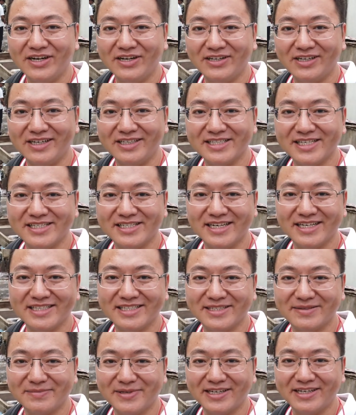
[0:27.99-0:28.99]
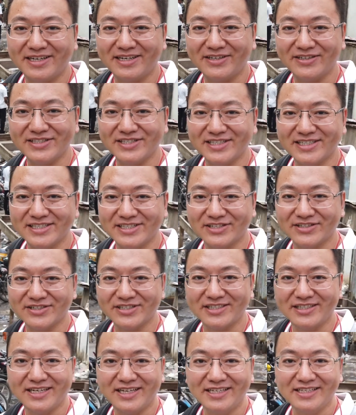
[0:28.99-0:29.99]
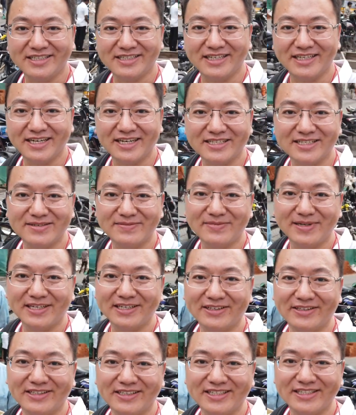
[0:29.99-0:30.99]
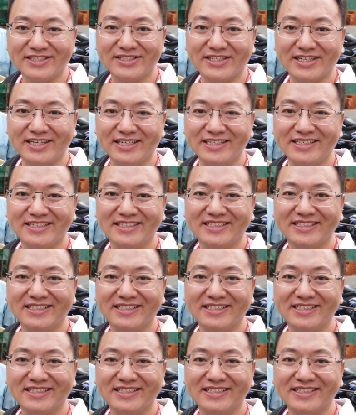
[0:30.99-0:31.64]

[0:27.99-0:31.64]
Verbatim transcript: 好了，现在已经卖了好几个小时了，也还是卖掉了一些，